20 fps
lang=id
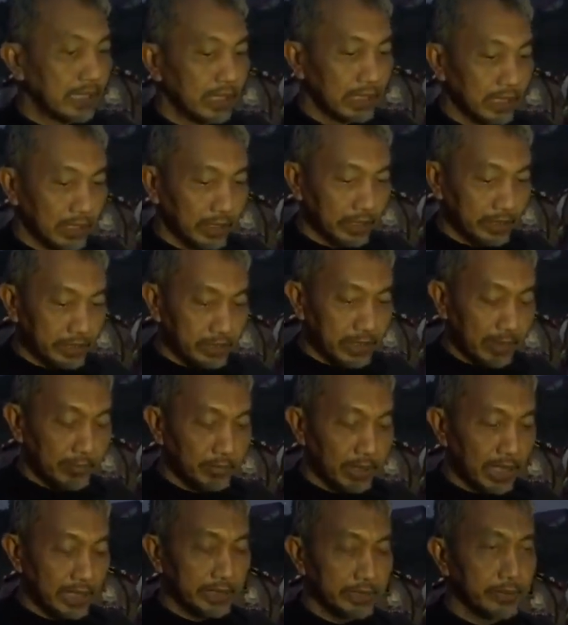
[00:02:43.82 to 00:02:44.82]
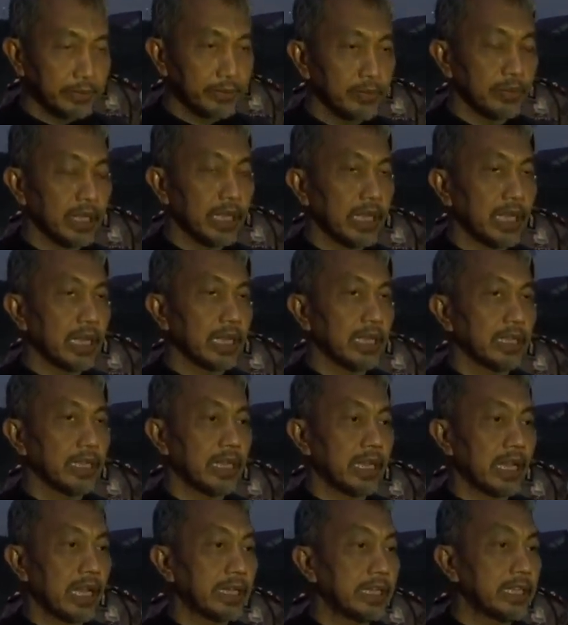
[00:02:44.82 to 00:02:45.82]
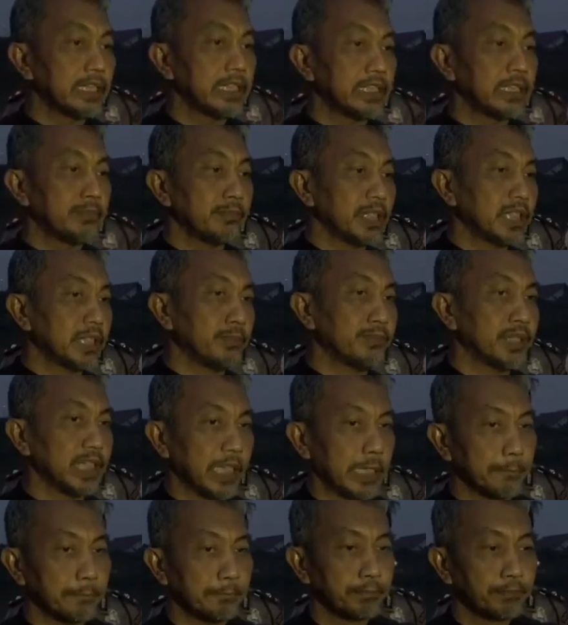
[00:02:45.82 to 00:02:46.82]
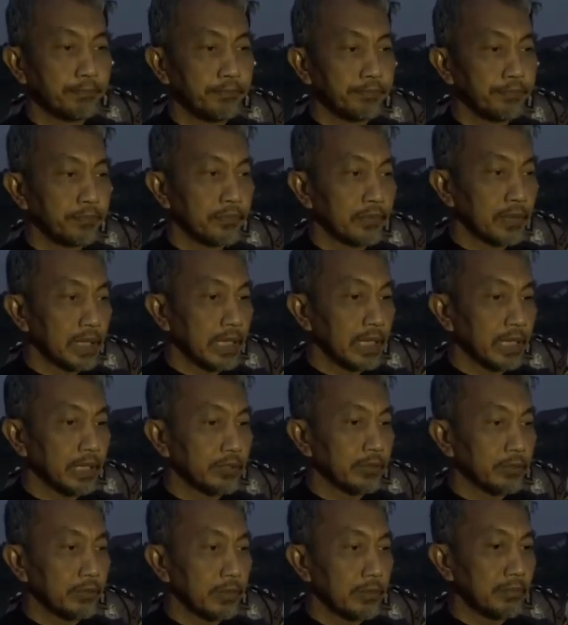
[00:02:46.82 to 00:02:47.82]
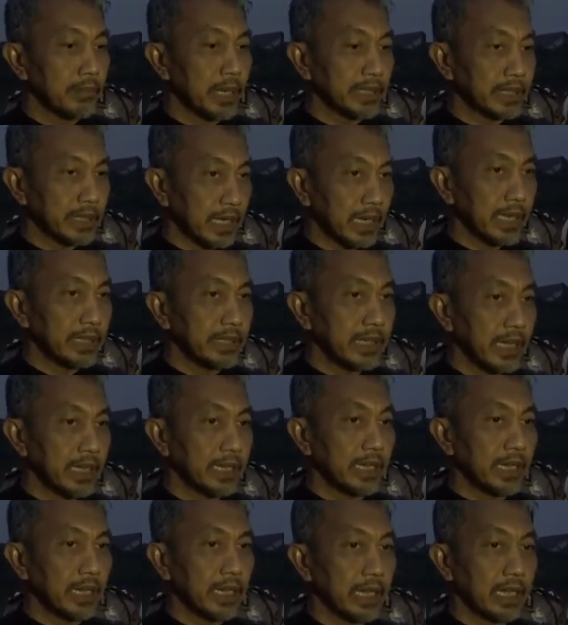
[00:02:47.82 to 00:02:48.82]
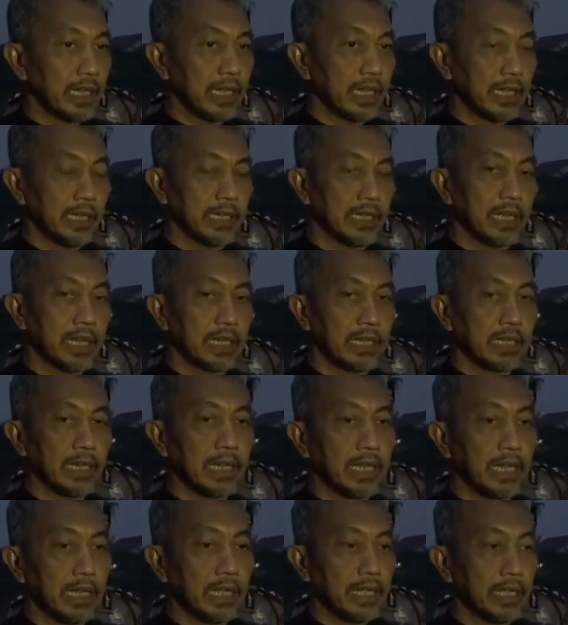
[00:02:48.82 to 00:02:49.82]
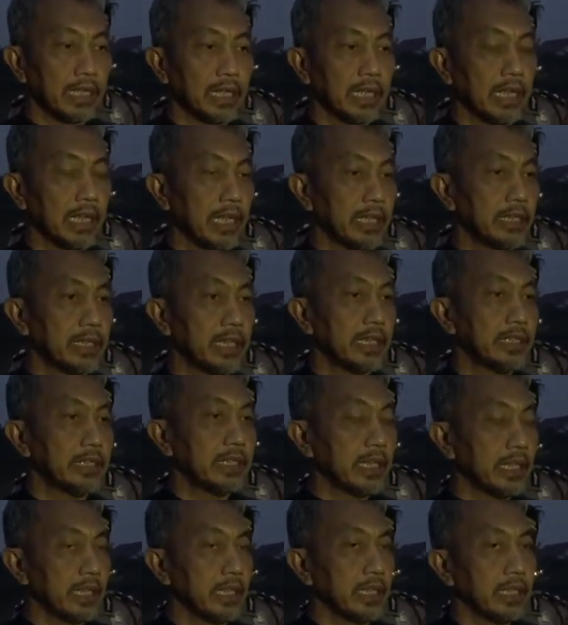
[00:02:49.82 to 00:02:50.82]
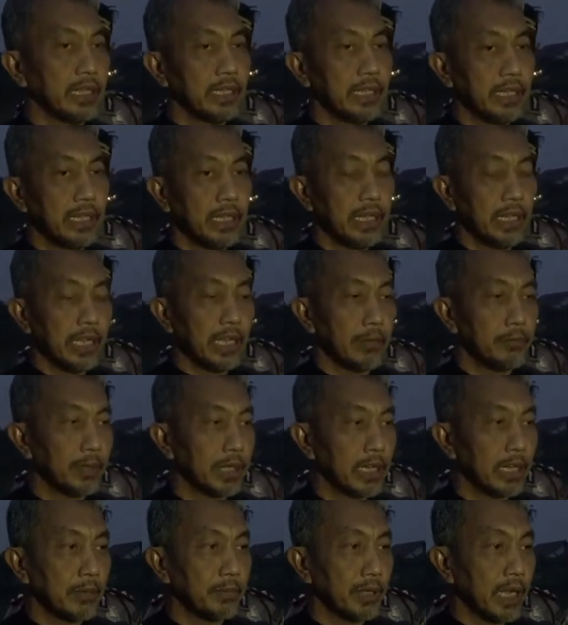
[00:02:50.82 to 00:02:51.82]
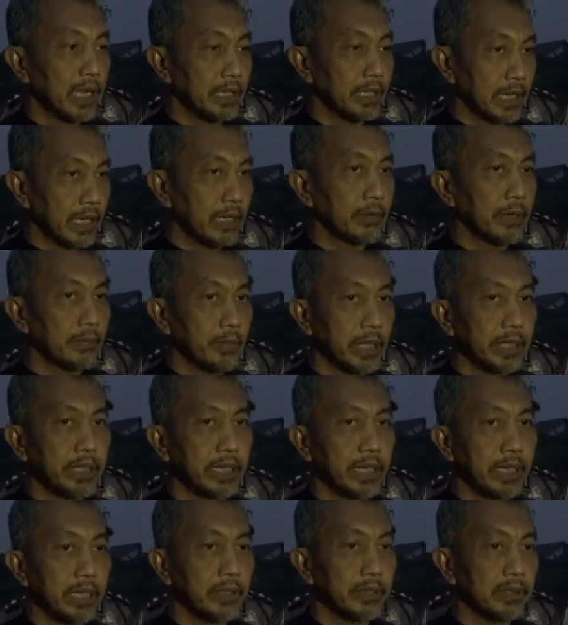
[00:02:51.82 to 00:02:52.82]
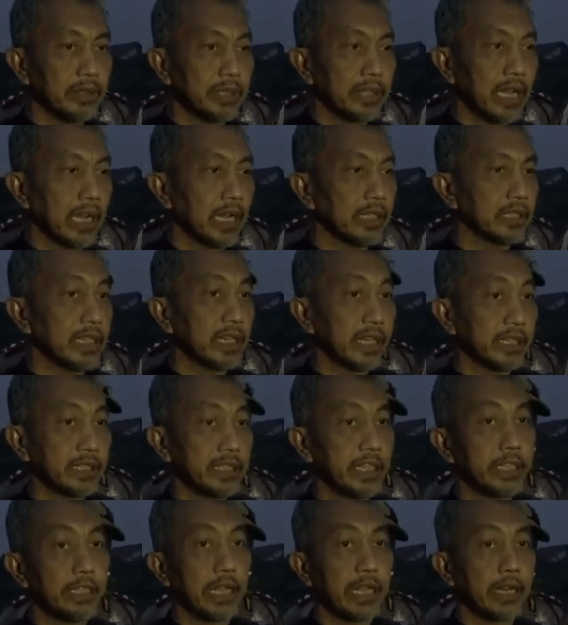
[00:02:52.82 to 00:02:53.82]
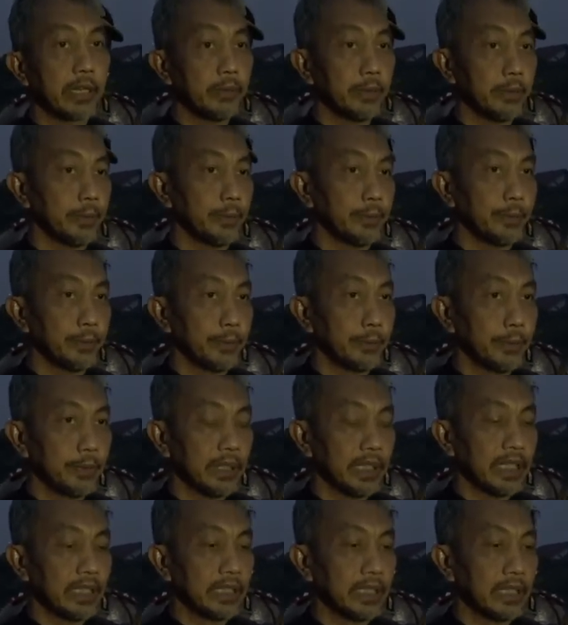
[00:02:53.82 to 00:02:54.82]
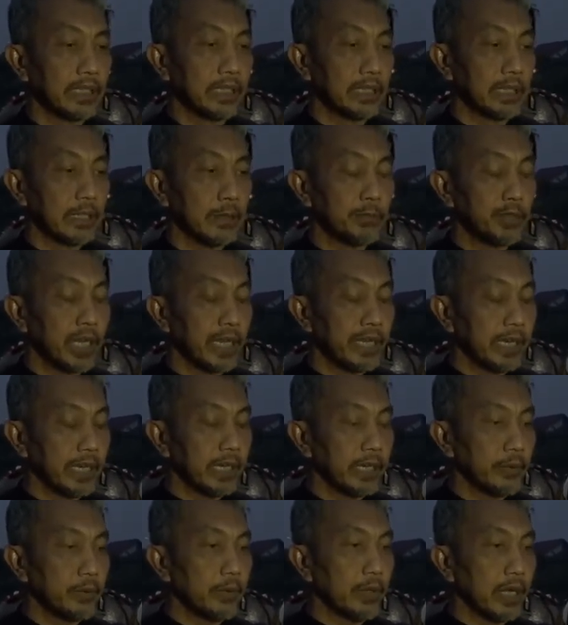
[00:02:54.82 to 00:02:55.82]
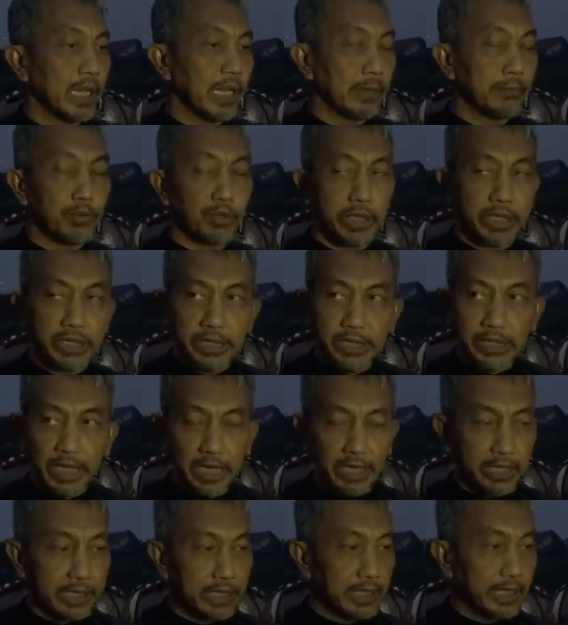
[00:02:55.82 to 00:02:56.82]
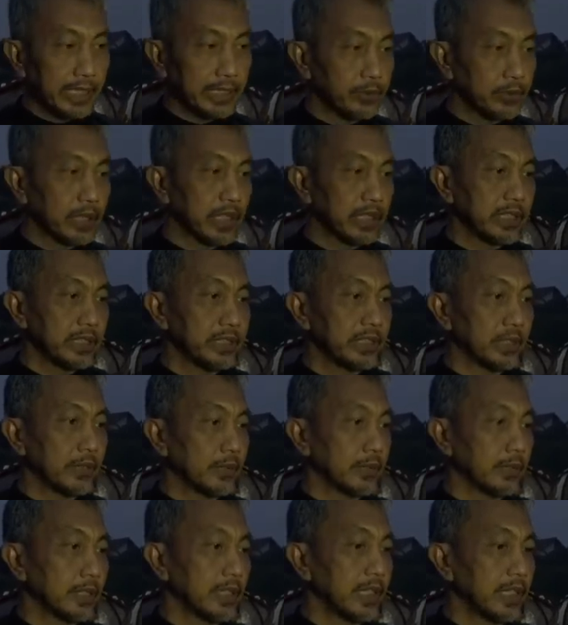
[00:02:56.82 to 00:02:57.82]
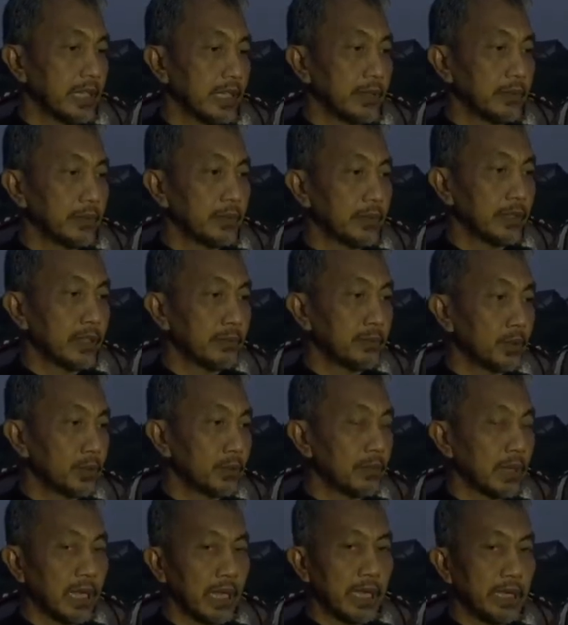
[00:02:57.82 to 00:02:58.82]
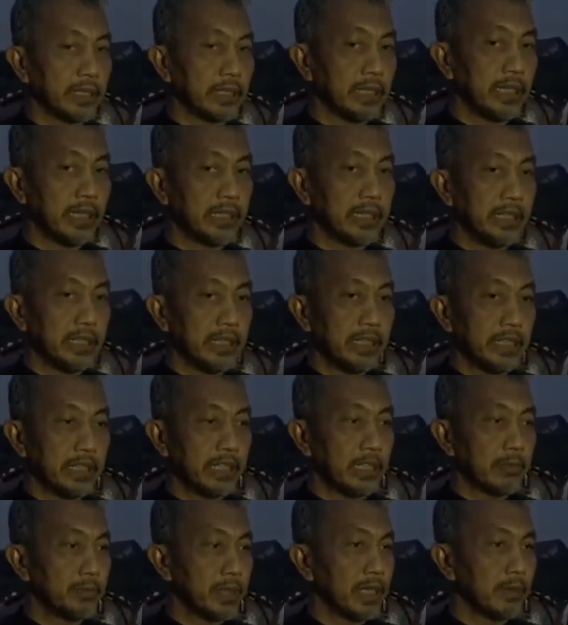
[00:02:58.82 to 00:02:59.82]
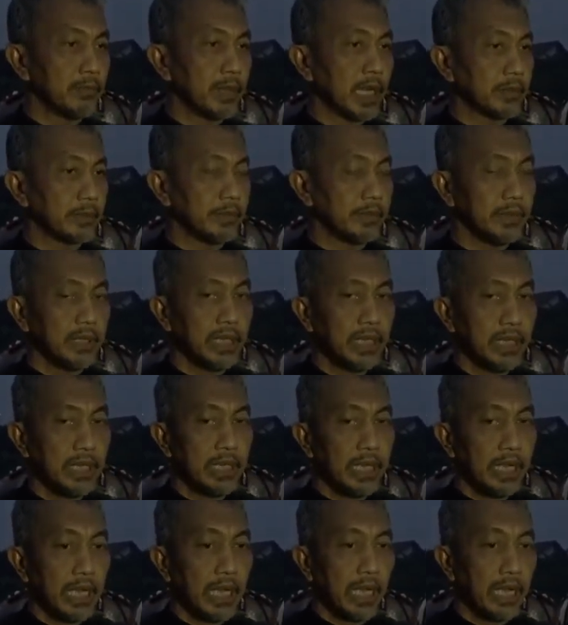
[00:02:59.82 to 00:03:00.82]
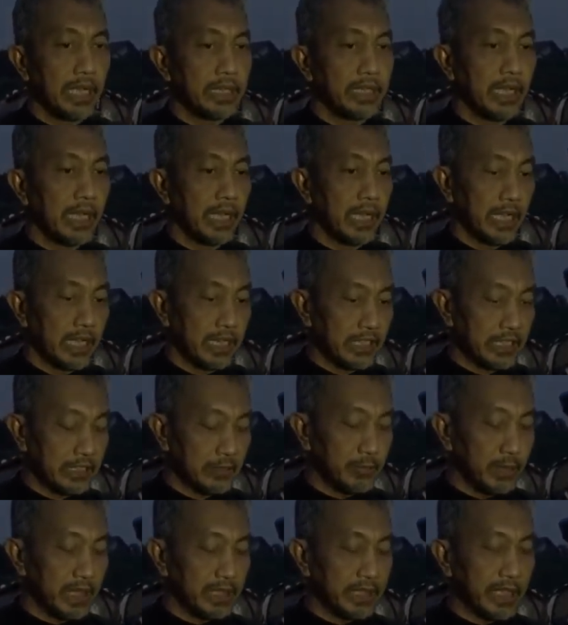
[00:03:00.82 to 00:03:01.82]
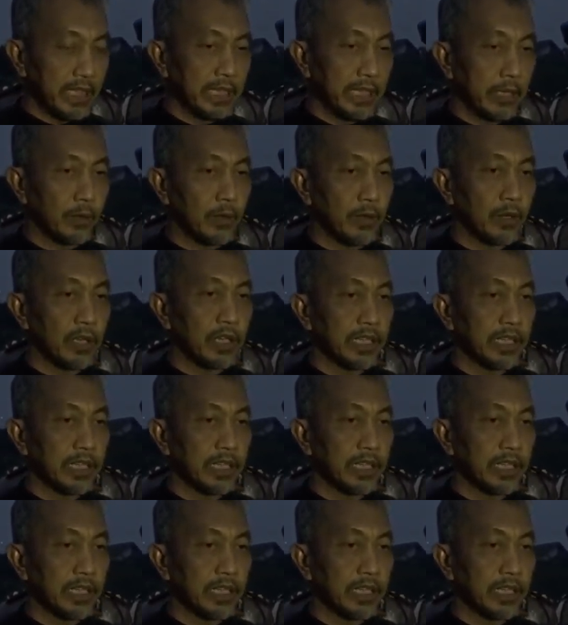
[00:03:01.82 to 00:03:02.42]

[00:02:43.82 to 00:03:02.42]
Karena di sampah itu sudah uh, ada di tepi-tepian. Nah, cuma masalahnya adalah karena adanya apa namanya aliran memang yang sangat deras dari arah hulu. Ya. kemudian yang kedua mungkin kita akan lihat juga tinjau ini untuk di perumahan yang di Jatibening Baru ada sebagian yang konon